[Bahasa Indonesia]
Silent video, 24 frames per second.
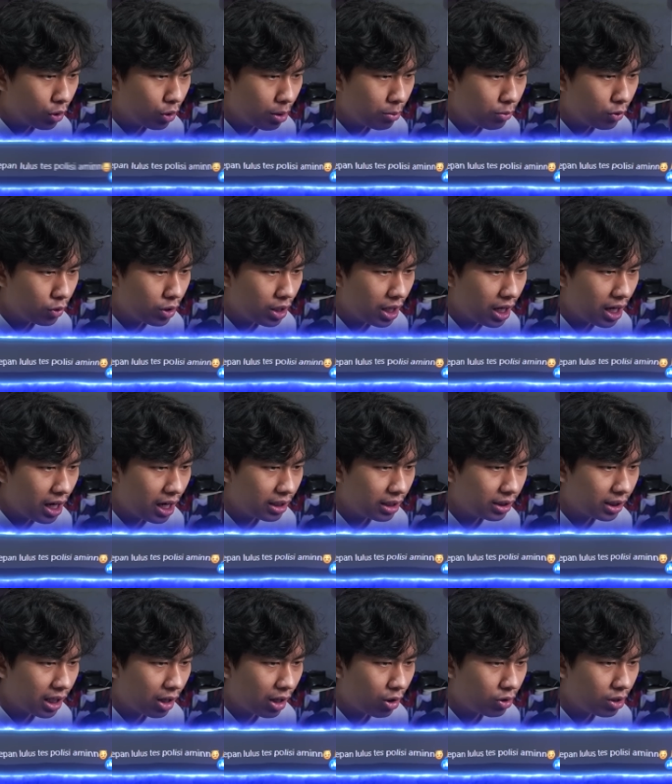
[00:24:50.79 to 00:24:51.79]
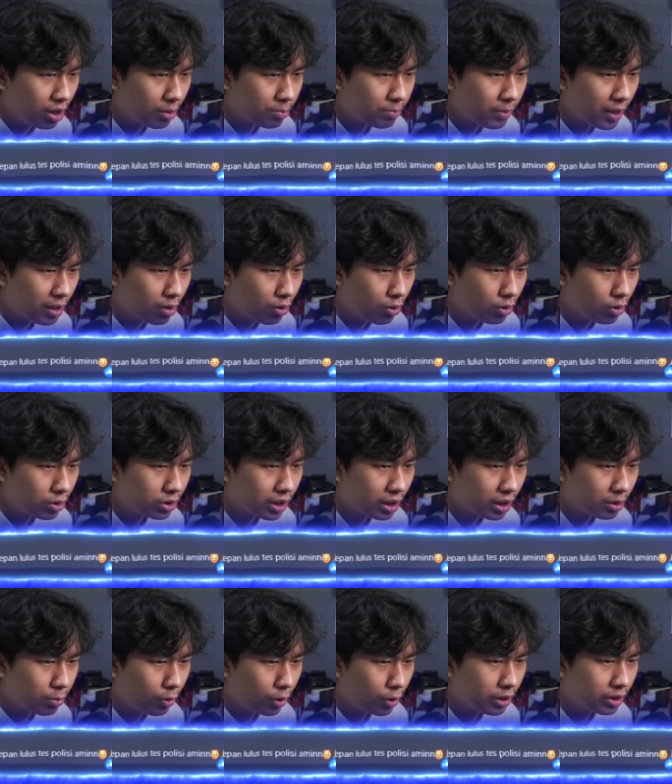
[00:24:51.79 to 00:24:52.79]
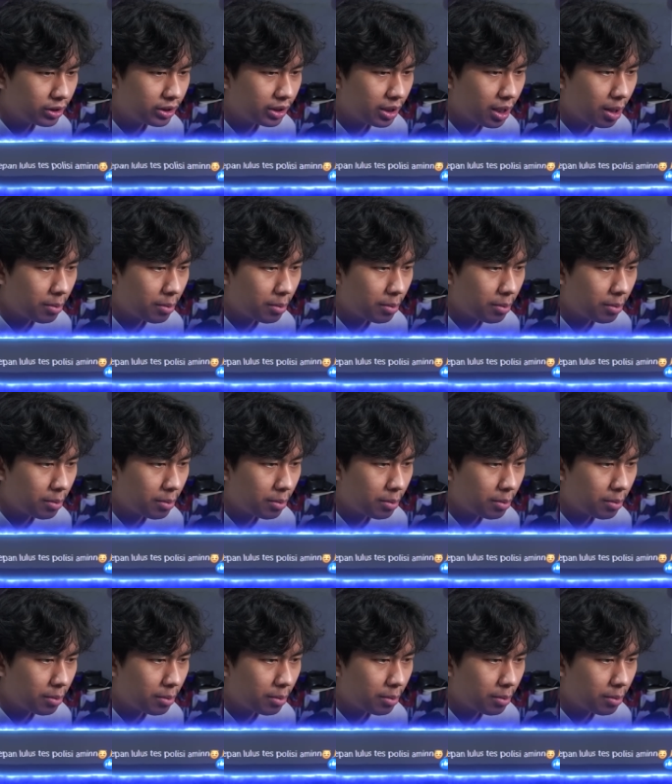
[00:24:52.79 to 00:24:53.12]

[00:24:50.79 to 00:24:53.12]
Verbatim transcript: mudah-mudahan tahun depan lulus tes polisi